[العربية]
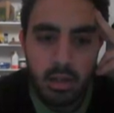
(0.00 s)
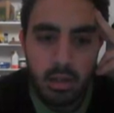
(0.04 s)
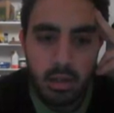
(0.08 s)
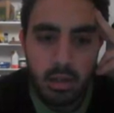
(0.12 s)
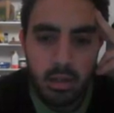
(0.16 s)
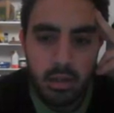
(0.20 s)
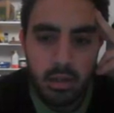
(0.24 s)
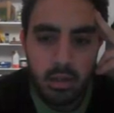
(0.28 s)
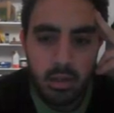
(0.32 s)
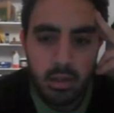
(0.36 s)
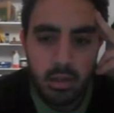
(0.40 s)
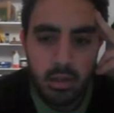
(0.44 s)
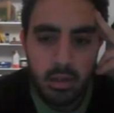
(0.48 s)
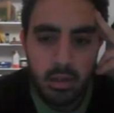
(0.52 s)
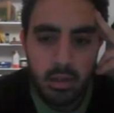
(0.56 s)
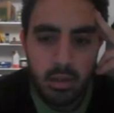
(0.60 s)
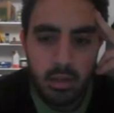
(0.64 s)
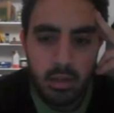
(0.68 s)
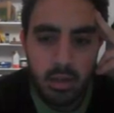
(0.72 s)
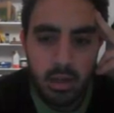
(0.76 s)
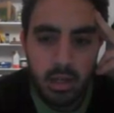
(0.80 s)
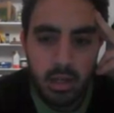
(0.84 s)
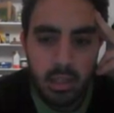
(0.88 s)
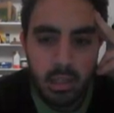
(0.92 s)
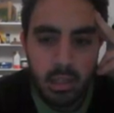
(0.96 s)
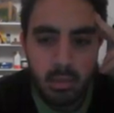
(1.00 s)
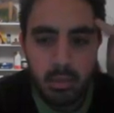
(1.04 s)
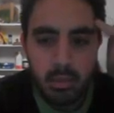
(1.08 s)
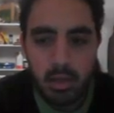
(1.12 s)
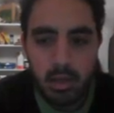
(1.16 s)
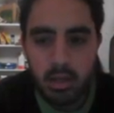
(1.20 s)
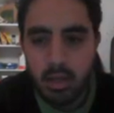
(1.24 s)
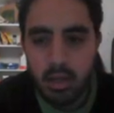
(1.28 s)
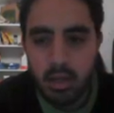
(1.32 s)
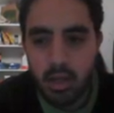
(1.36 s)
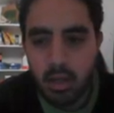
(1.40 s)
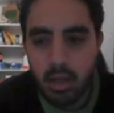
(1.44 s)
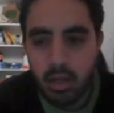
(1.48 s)
آه، اعتبر
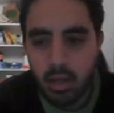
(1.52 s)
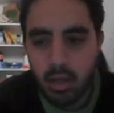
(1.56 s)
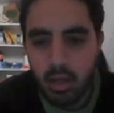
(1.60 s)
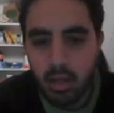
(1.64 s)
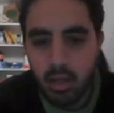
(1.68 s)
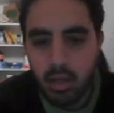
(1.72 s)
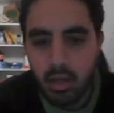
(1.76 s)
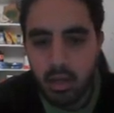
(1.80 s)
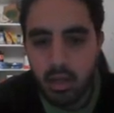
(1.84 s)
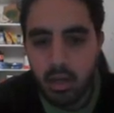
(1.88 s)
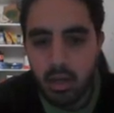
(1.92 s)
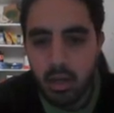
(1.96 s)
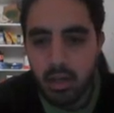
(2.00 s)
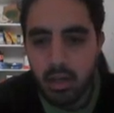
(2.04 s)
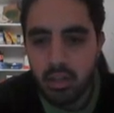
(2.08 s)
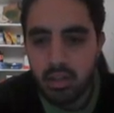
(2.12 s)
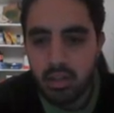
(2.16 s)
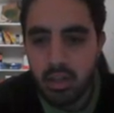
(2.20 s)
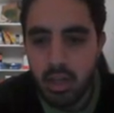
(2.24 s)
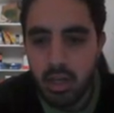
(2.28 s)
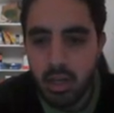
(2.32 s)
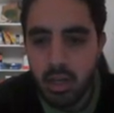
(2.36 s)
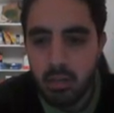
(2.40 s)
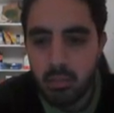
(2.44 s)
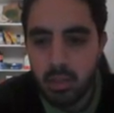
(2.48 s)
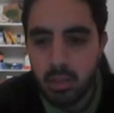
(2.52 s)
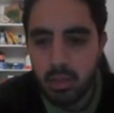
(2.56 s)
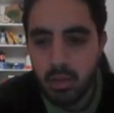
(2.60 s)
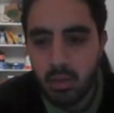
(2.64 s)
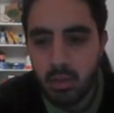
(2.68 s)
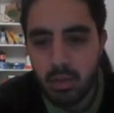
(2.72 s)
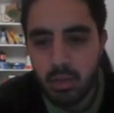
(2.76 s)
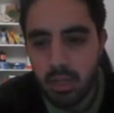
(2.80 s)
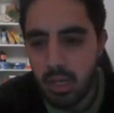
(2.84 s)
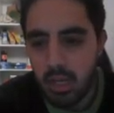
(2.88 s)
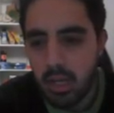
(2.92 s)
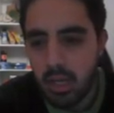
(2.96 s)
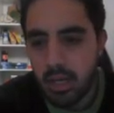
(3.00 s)
ان i-th element
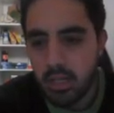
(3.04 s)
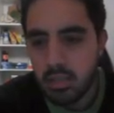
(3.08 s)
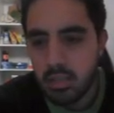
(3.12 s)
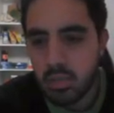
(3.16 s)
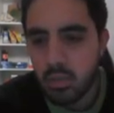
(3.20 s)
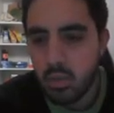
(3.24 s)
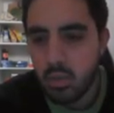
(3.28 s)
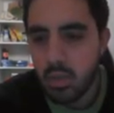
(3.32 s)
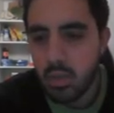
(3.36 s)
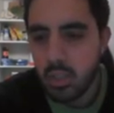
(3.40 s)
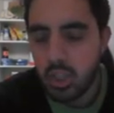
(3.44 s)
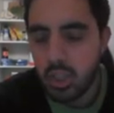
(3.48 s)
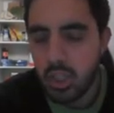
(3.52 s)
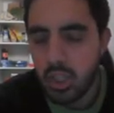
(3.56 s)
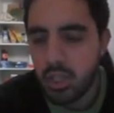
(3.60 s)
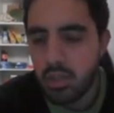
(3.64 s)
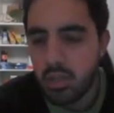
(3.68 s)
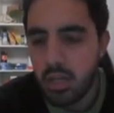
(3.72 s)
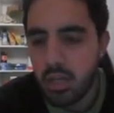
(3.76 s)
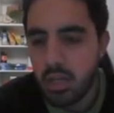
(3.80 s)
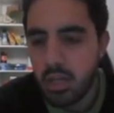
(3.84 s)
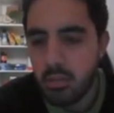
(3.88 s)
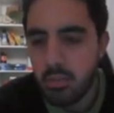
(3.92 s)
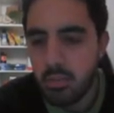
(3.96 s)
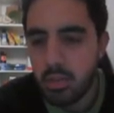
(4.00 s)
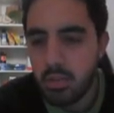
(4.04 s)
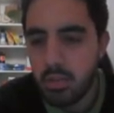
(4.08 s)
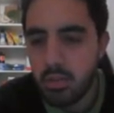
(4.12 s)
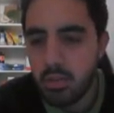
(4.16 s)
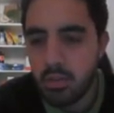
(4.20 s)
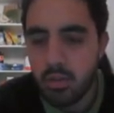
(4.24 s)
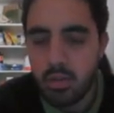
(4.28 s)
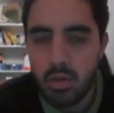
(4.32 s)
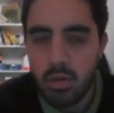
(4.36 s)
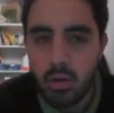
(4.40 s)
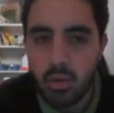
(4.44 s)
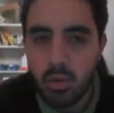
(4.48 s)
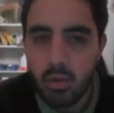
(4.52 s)
هو ده الاكس th element
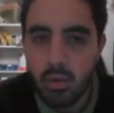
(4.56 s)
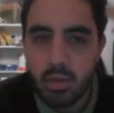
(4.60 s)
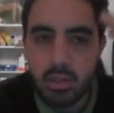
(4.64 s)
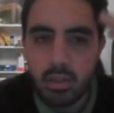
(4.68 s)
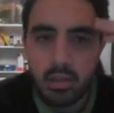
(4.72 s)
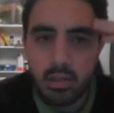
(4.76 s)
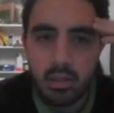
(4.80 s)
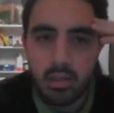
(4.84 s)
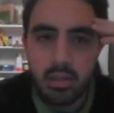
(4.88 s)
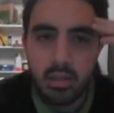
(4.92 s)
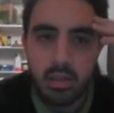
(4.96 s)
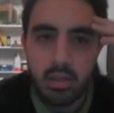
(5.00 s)
هو ده